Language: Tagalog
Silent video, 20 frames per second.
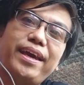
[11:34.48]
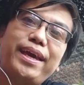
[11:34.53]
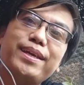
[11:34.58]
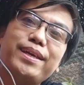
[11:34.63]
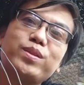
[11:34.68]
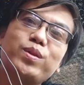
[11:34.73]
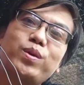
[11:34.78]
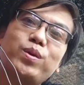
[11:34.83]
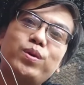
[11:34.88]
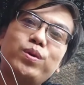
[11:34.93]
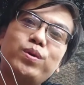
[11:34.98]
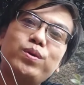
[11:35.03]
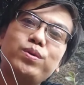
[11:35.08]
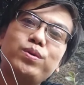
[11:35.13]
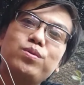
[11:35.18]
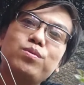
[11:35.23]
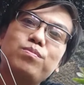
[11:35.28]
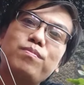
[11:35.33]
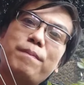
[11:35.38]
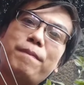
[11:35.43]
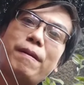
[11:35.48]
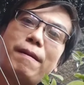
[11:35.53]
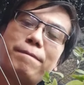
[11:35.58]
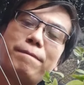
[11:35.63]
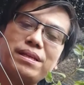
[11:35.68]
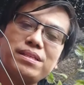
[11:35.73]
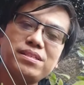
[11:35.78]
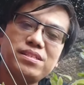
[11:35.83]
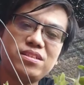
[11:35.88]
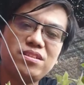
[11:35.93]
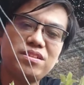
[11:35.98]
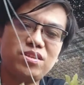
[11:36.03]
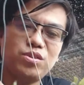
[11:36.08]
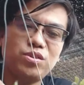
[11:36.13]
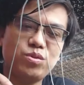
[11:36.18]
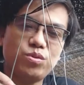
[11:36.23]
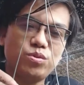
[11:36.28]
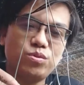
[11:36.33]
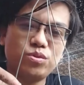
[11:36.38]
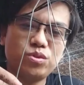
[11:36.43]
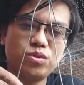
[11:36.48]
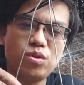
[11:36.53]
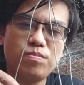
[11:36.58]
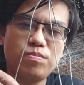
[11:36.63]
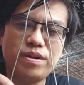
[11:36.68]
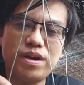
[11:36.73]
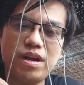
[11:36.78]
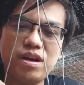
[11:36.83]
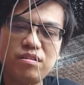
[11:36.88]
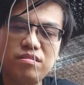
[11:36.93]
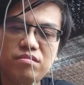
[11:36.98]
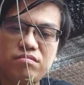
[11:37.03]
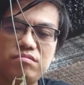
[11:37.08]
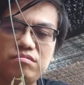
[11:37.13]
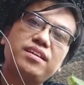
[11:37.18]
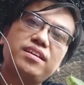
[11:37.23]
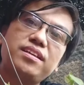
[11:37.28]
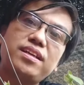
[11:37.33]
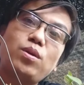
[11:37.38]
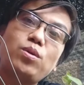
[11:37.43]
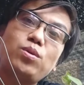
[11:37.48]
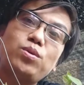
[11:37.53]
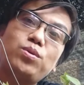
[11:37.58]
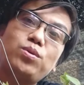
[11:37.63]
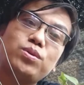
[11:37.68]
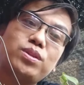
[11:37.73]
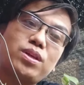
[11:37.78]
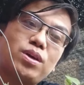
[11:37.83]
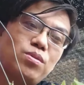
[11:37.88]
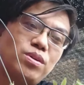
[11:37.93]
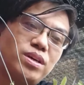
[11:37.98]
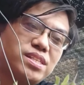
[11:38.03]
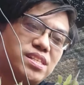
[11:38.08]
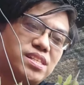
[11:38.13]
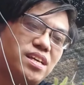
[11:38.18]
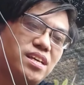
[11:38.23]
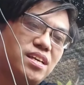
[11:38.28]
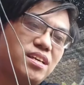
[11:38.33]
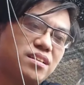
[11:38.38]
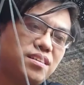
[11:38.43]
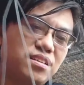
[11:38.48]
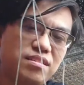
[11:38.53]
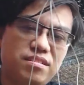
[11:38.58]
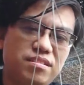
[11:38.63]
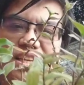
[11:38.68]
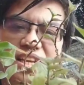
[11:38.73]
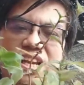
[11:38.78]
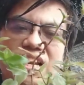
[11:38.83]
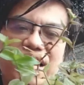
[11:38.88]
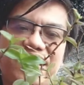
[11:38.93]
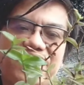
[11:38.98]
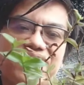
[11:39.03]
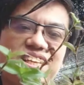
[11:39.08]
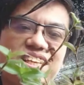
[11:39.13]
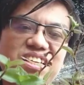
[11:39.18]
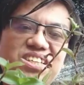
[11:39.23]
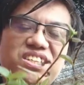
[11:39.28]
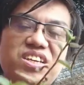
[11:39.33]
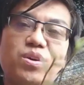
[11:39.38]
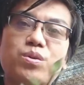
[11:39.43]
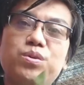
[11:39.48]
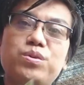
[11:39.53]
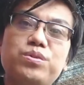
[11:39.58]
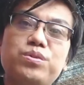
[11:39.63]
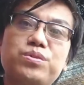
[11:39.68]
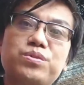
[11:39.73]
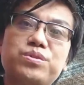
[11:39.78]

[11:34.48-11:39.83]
Ito, kung mapapansin niyo, sobrang nalulungkot ako kasi naglilegi na siya. Oh.